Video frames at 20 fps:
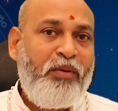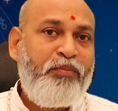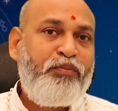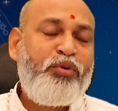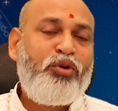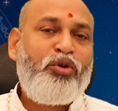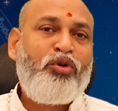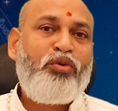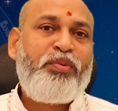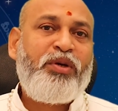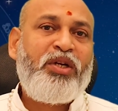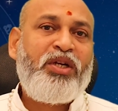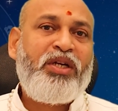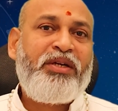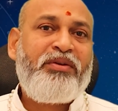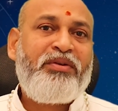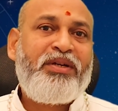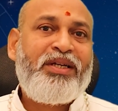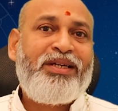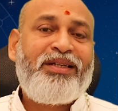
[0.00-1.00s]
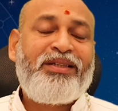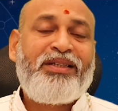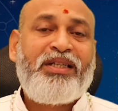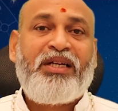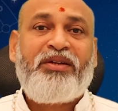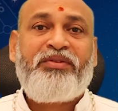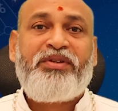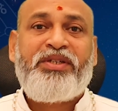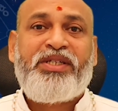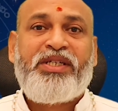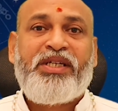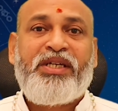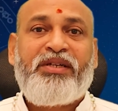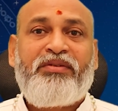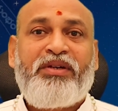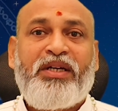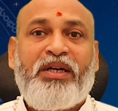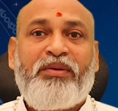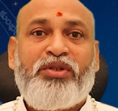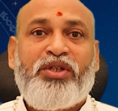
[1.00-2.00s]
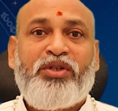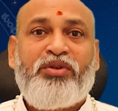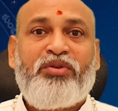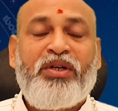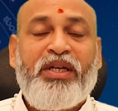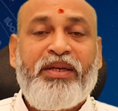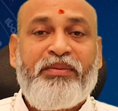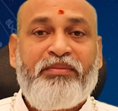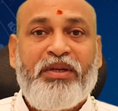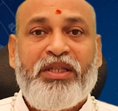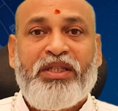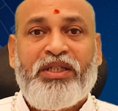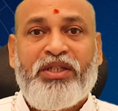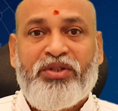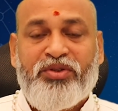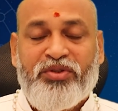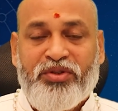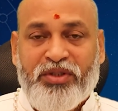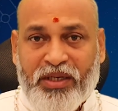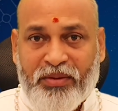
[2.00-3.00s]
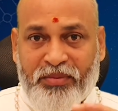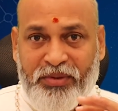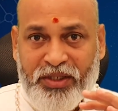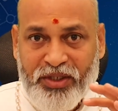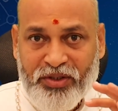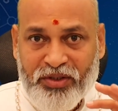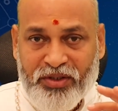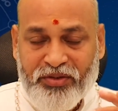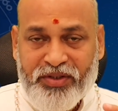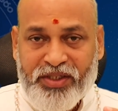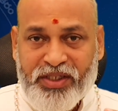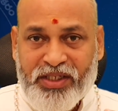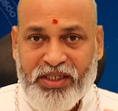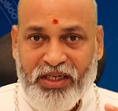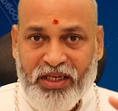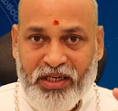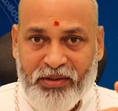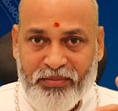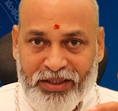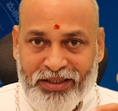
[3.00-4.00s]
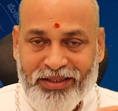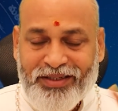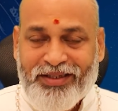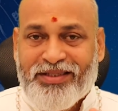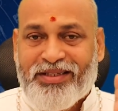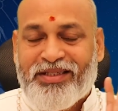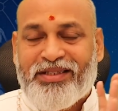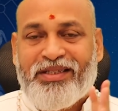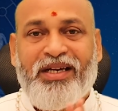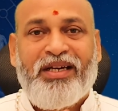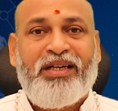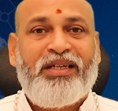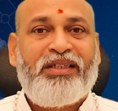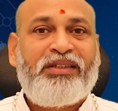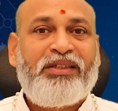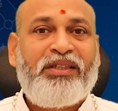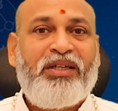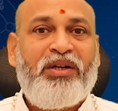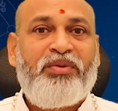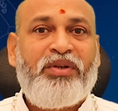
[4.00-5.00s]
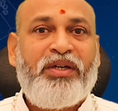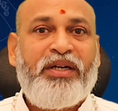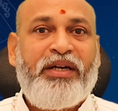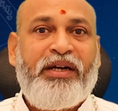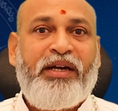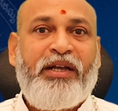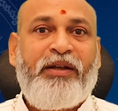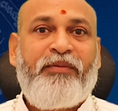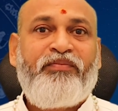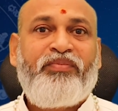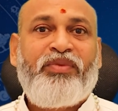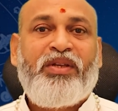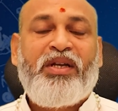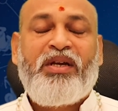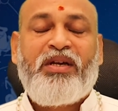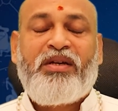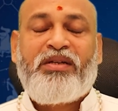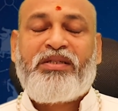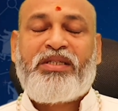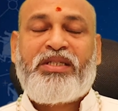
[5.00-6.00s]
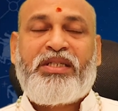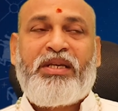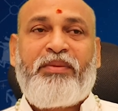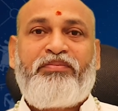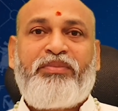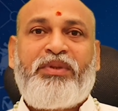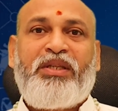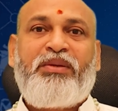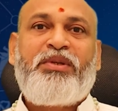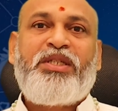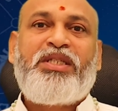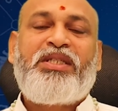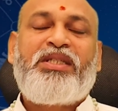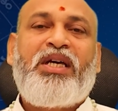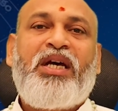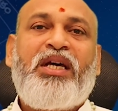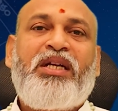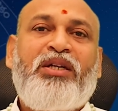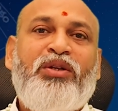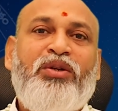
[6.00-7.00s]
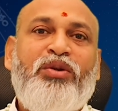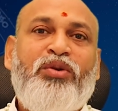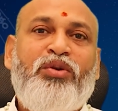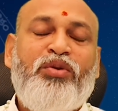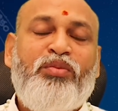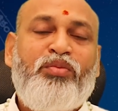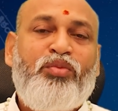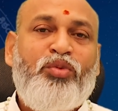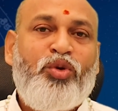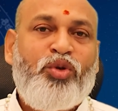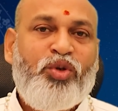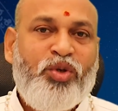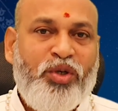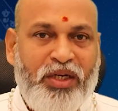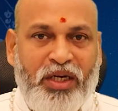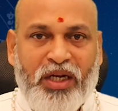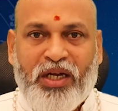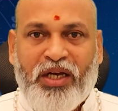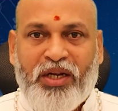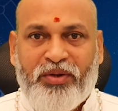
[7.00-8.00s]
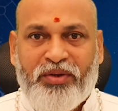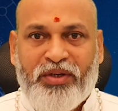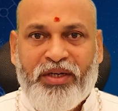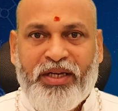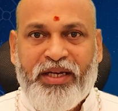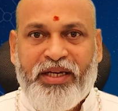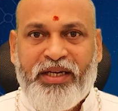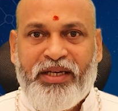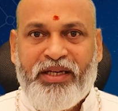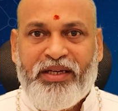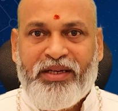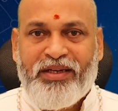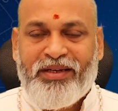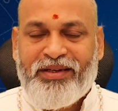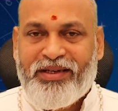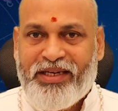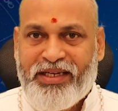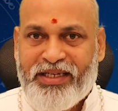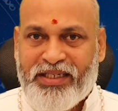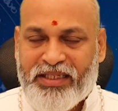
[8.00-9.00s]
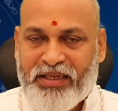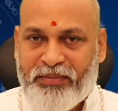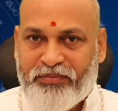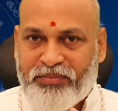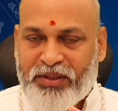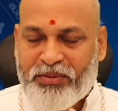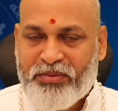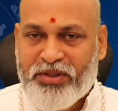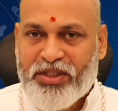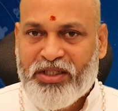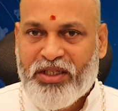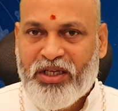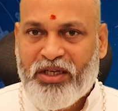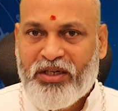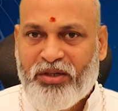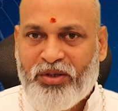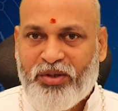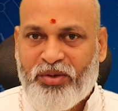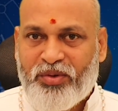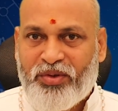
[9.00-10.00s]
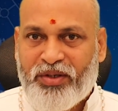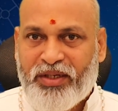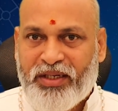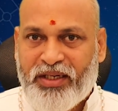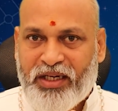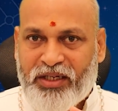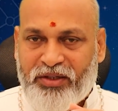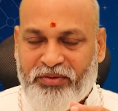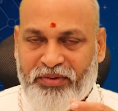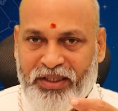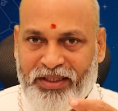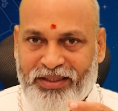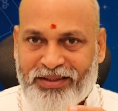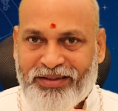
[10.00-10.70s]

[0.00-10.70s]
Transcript: అప్పు రూపంలో ఎవరికైనా ధనం ఇచ్చేటువంటి అంశం కూడా ఇబ్బందినిస్తుంది కాబట్టి ఈ యొక్క విషయాల పట్ల కాస్త జాగ్రత్తగా ఉండండి సప్తమ స్థానంలో మూడు గ్రహాలు ఉన్నాయి ఈ సప్తమ స్థానంలో ఉన్నటువంటి